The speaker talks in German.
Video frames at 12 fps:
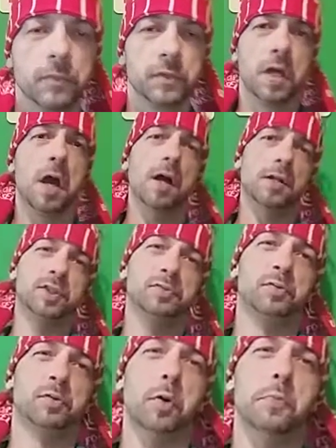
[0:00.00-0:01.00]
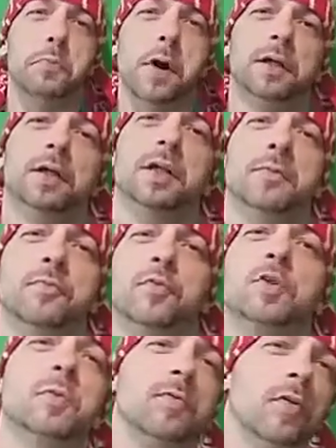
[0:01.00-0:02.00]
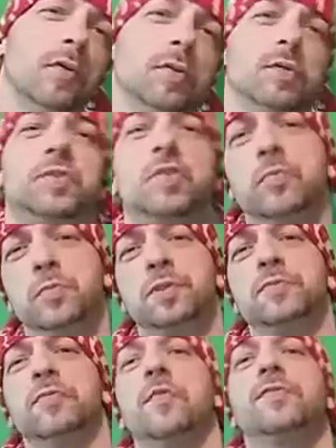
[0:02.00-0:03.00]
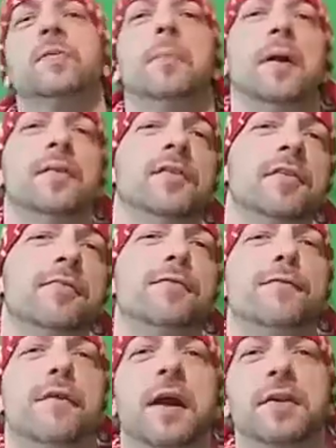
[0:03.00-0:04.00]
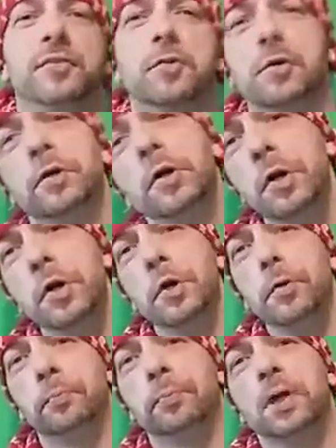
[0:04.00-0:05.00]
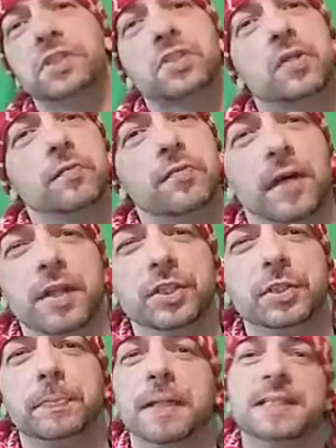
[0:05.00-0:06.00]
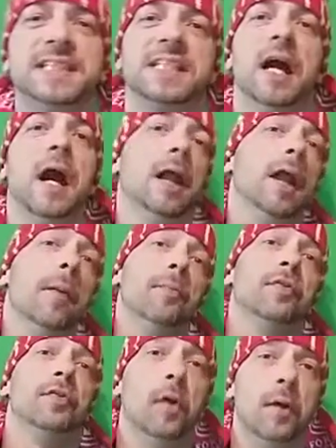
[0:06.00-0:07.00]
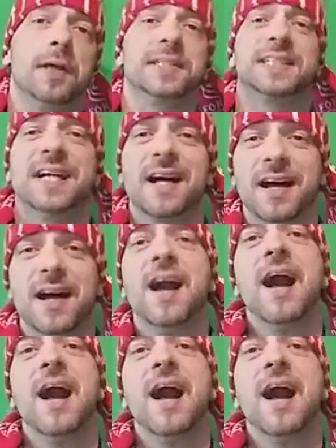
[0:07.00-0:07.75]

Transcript: Ja, herzlich willkommen, meine lieben Fußballfreunde, zum Zwölftermann Fan-Talk Pressekonferenz Spezial am Donnerstagabend.